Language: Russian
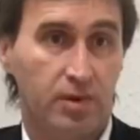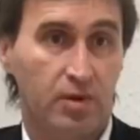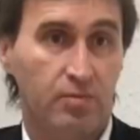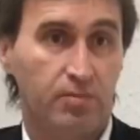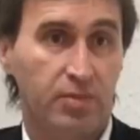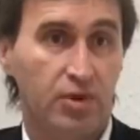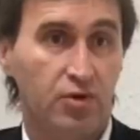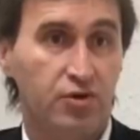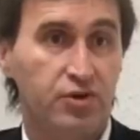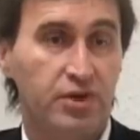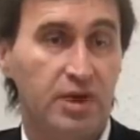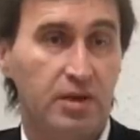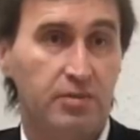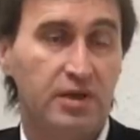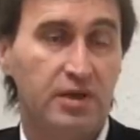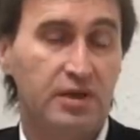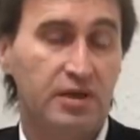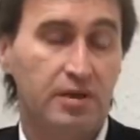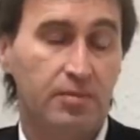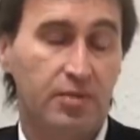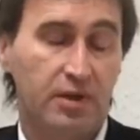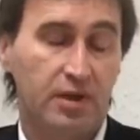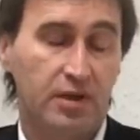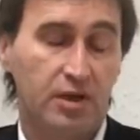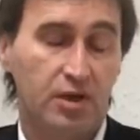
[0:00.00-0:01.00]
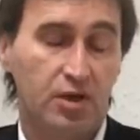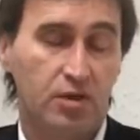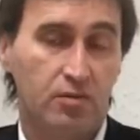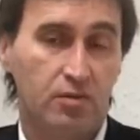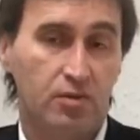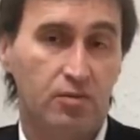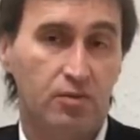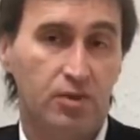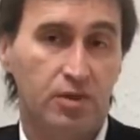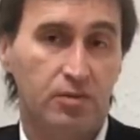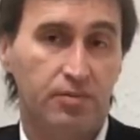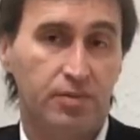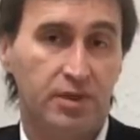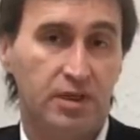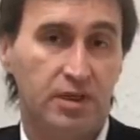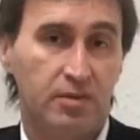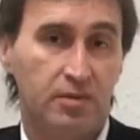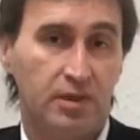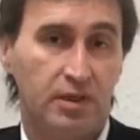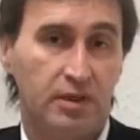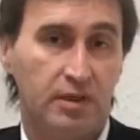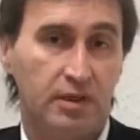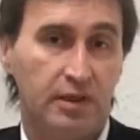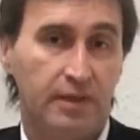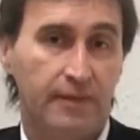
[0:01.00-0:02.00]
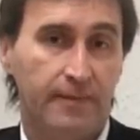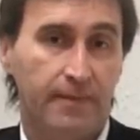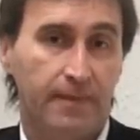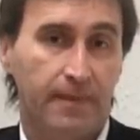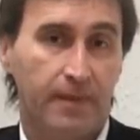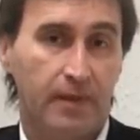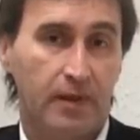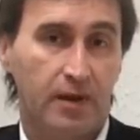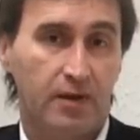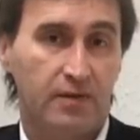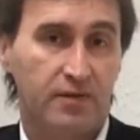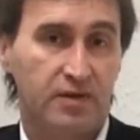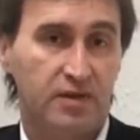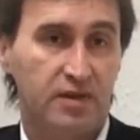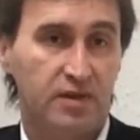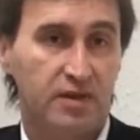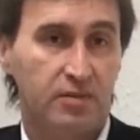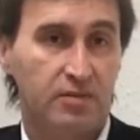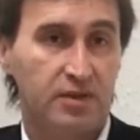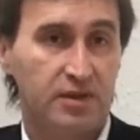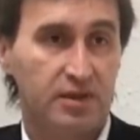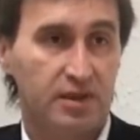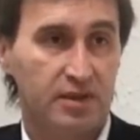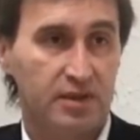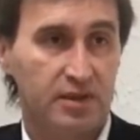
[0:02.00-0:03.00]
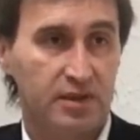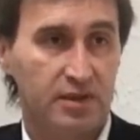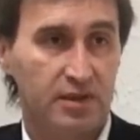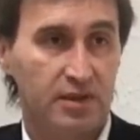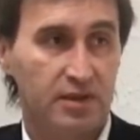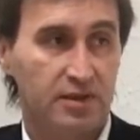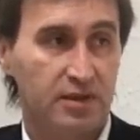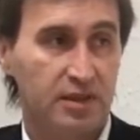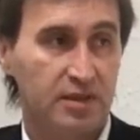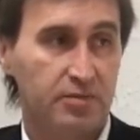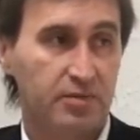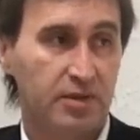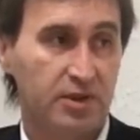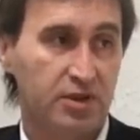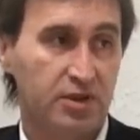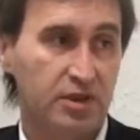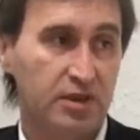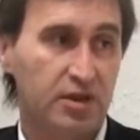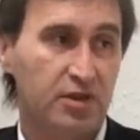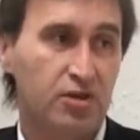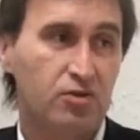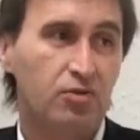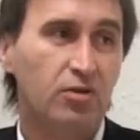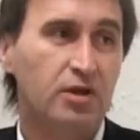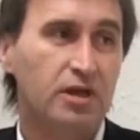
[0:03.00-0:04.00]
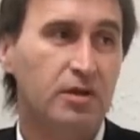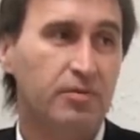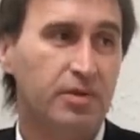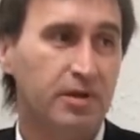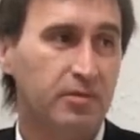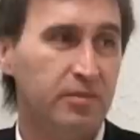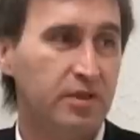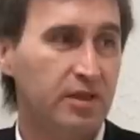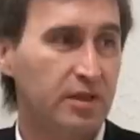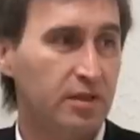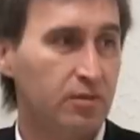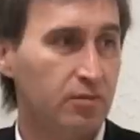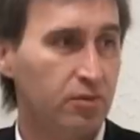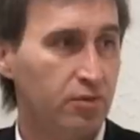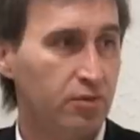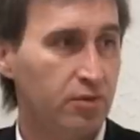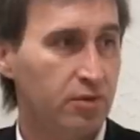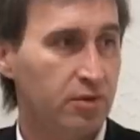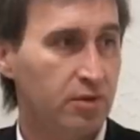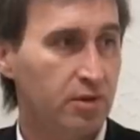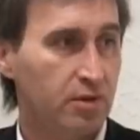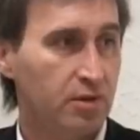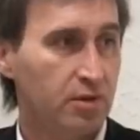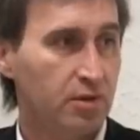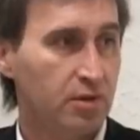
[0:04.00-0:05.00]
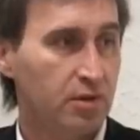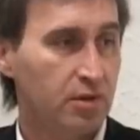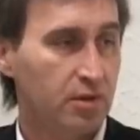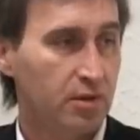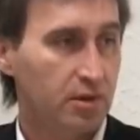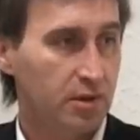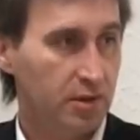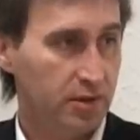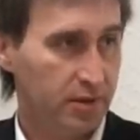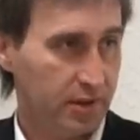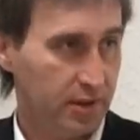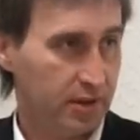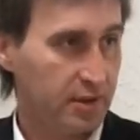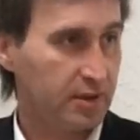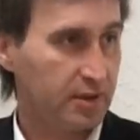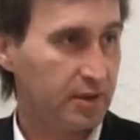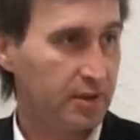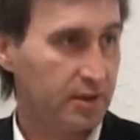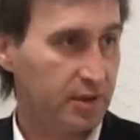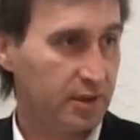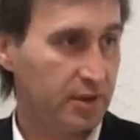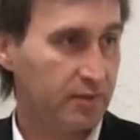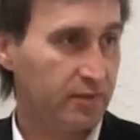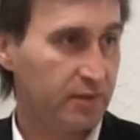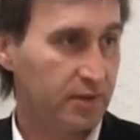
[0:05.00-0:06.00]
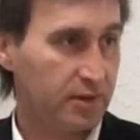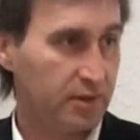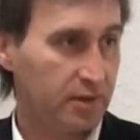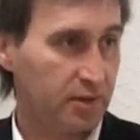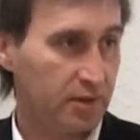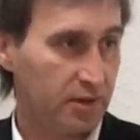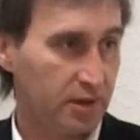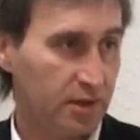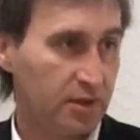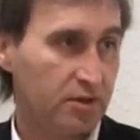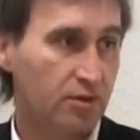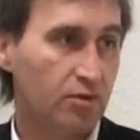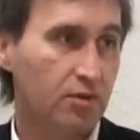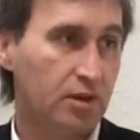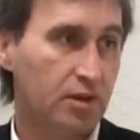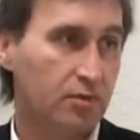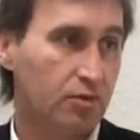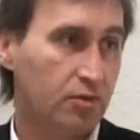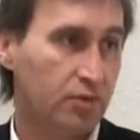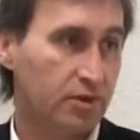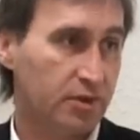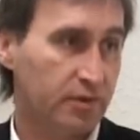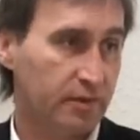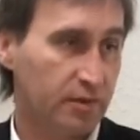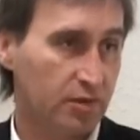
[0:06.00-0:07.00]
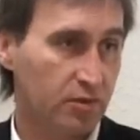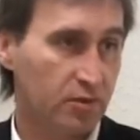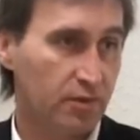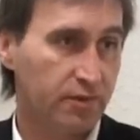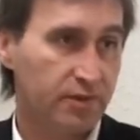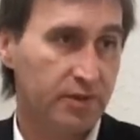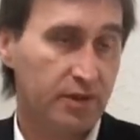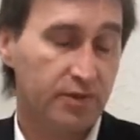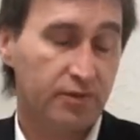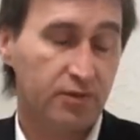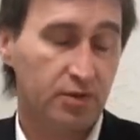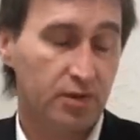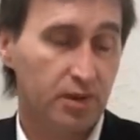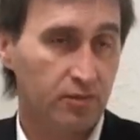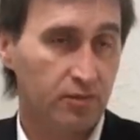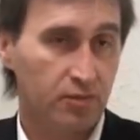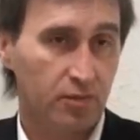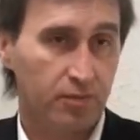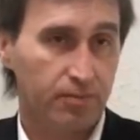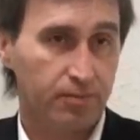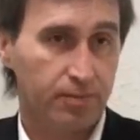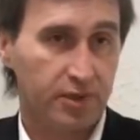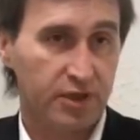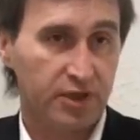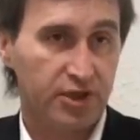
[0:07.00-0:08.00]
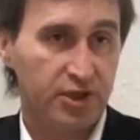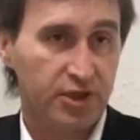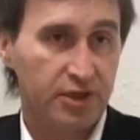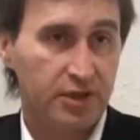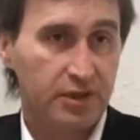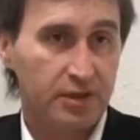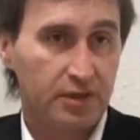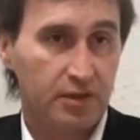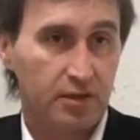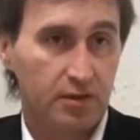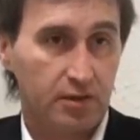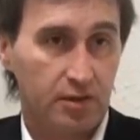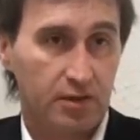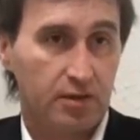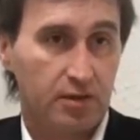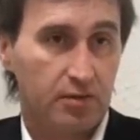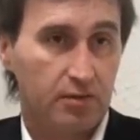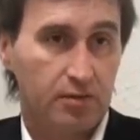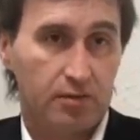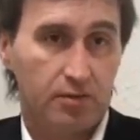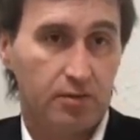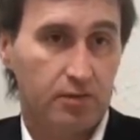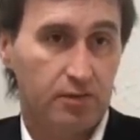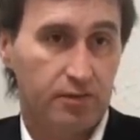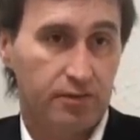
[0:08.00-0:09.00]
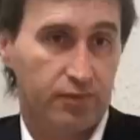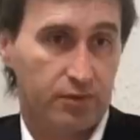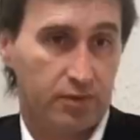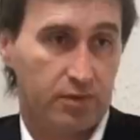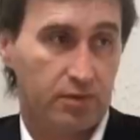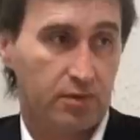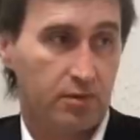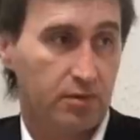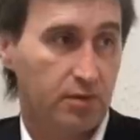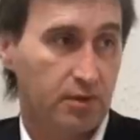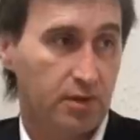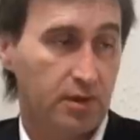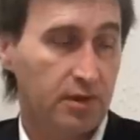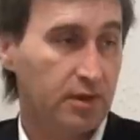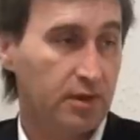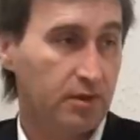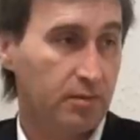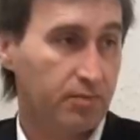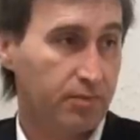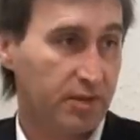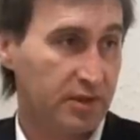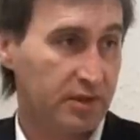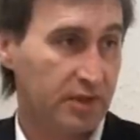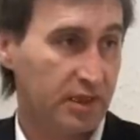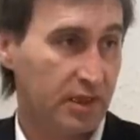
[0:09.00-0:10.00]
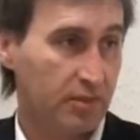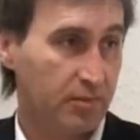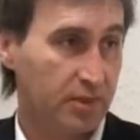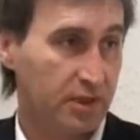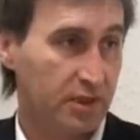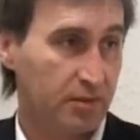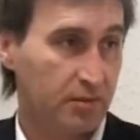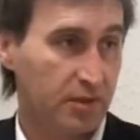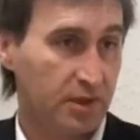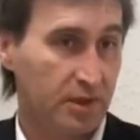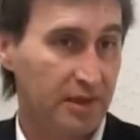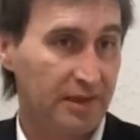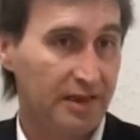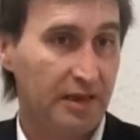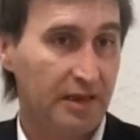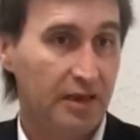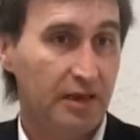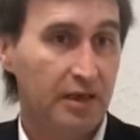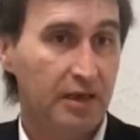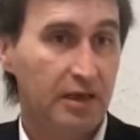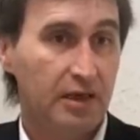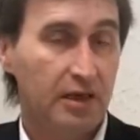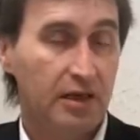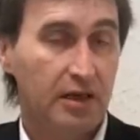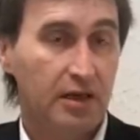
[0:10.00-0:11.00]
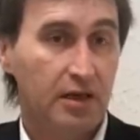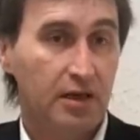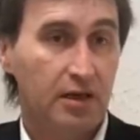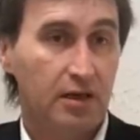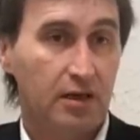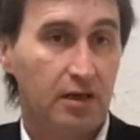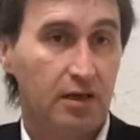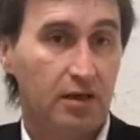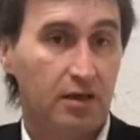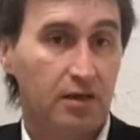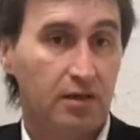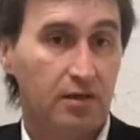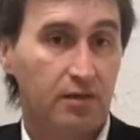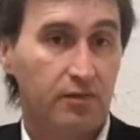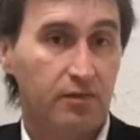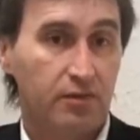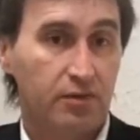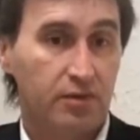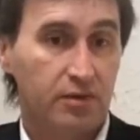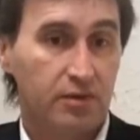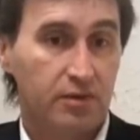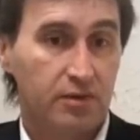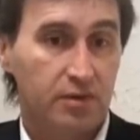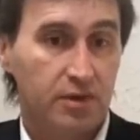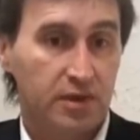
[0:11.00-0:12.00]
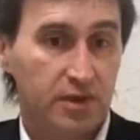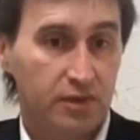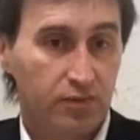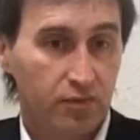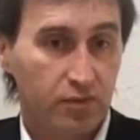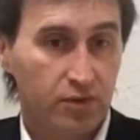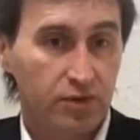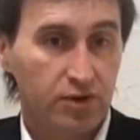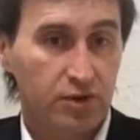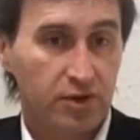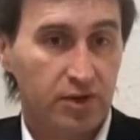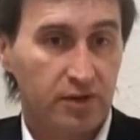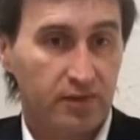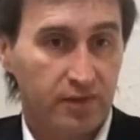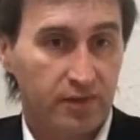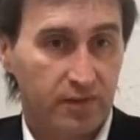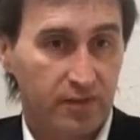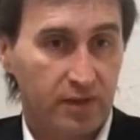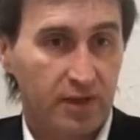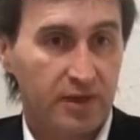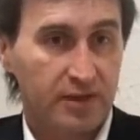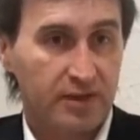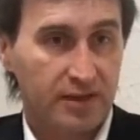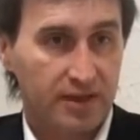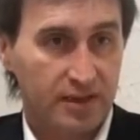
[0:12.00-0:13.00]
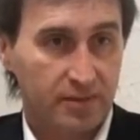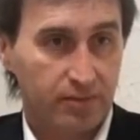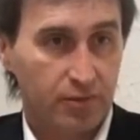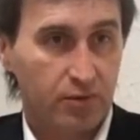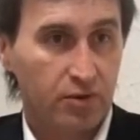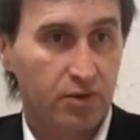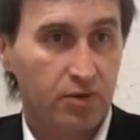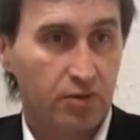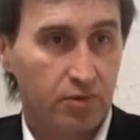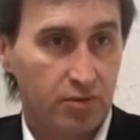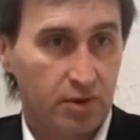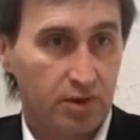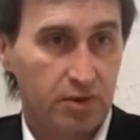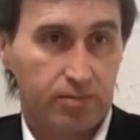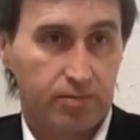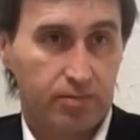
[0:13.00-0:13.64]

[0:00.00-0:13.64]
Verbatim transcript: получая объект на продажу, мы можем понимать, да, в зависимости от цены, от расположения, сколько примерно будет интереса к этой квартире, да, сколько будет звонков, это все давно просчитано, ну, вот это простая математика. А, вот сегодняшний февральский спрос у нас,